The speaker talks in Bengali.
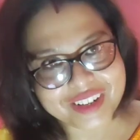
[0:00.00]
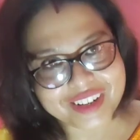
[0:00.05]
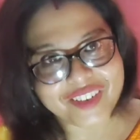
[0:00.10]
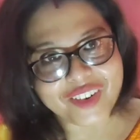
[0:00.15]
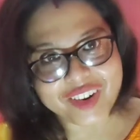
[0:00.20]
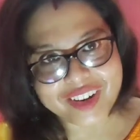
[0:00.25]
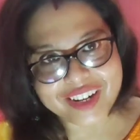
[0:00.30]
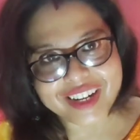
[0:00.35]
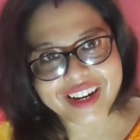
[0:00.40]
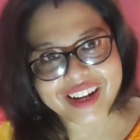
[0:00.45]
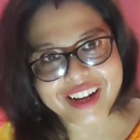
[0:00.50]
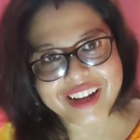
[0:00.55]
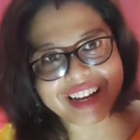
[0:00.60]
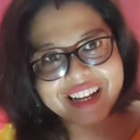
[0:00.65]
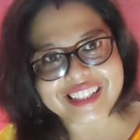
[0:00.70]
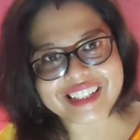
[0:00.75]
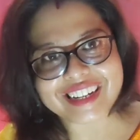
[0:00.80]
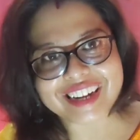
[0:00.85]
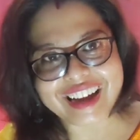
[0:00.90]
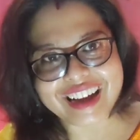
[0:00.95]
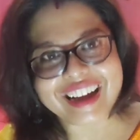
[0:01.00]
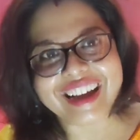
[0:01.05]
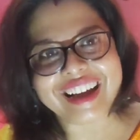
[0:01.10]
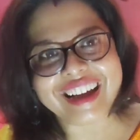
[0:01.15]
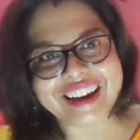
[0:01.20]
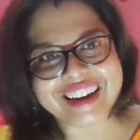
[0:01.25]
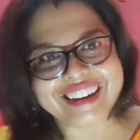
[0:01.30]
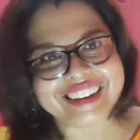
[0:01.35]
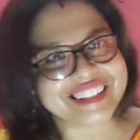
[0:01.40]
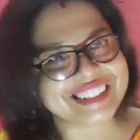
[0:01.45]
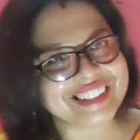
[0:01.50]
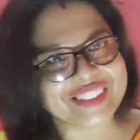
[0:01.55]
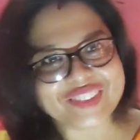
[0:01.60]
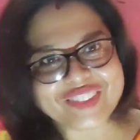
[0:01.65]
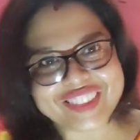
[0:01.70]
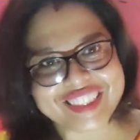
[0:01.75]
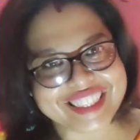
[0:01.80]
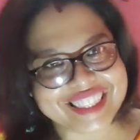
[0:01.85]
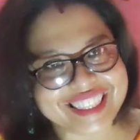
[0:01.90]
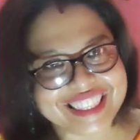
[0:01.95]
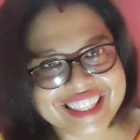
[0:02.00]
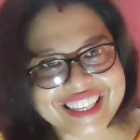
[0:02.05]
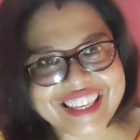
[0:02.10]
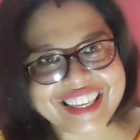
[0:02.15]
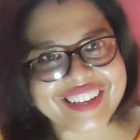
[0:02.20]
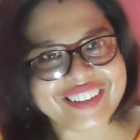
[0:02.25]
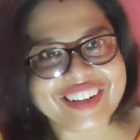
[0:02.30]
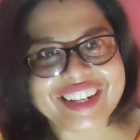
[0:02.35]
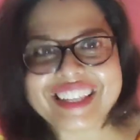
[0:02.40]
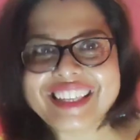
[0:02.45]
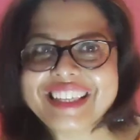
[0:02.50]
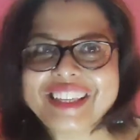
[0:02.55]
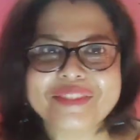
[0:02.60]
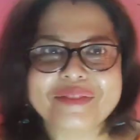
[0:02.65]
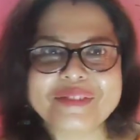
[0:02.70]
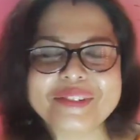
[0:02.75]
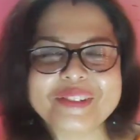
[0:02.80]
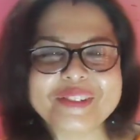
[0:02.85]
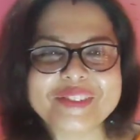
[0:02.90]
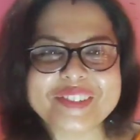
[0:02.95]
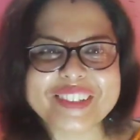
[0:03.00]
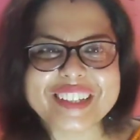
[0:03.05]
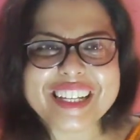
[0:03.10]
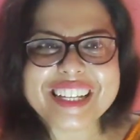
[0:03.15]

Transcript: ঘরটাকে কাজে লাগান সত্যি মানে কি বলবো